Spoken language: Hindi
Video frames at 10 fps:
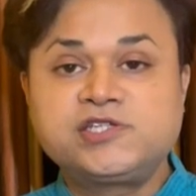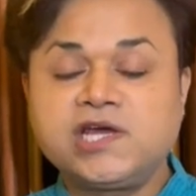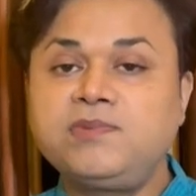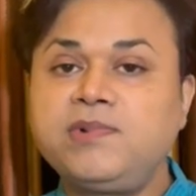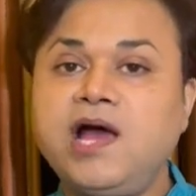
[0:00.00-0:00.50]

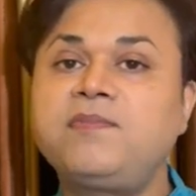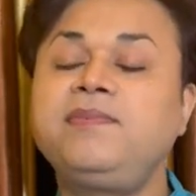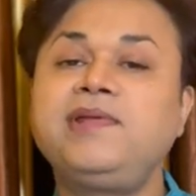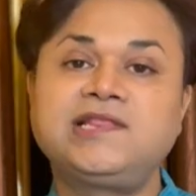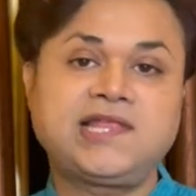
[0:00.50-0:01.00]
जन्म
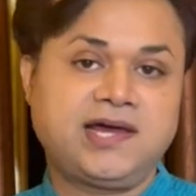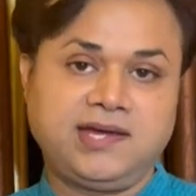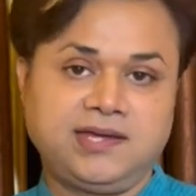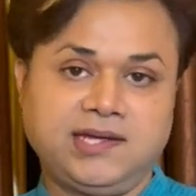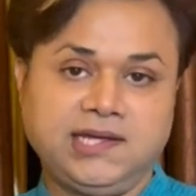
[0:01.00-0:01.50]
हमें मिलता
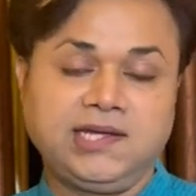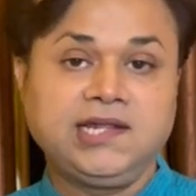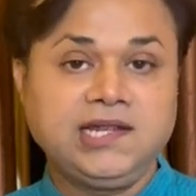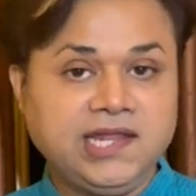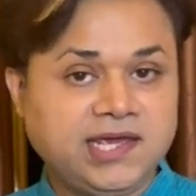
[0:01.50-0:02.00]
है
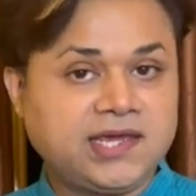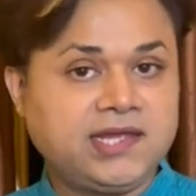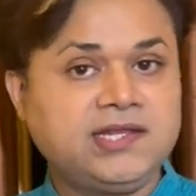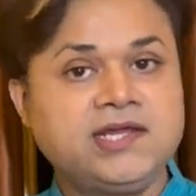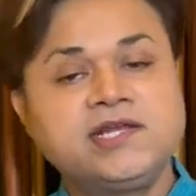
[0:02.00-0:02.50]

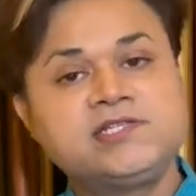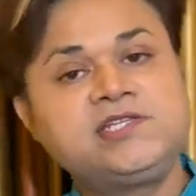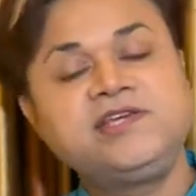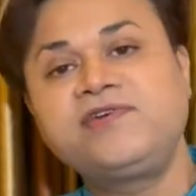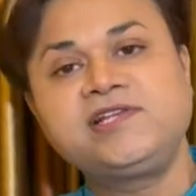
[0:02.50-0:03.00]
लेकिन
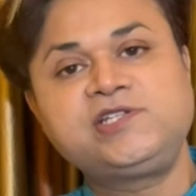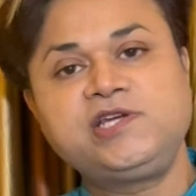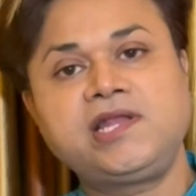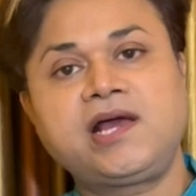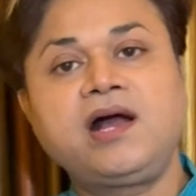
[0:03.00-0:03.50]
जीवन
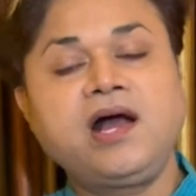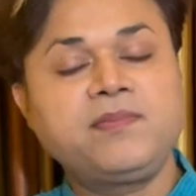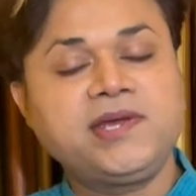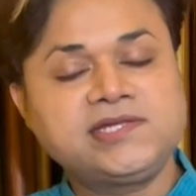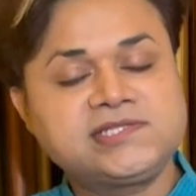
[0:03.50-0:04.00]
जीना
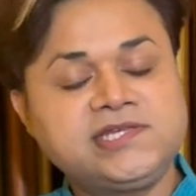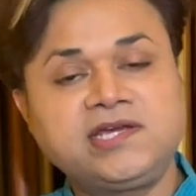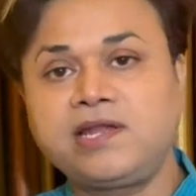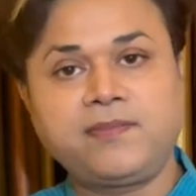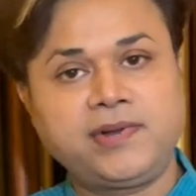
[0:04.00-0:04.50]
हमें
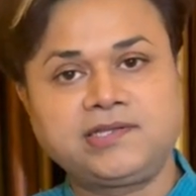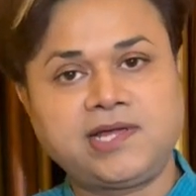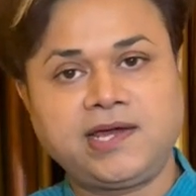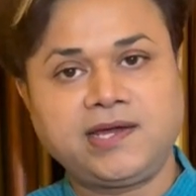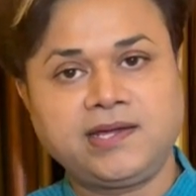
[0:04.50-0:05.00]
सीखना
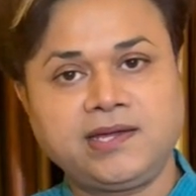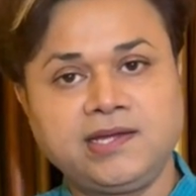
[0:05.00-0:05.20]
पड़ता है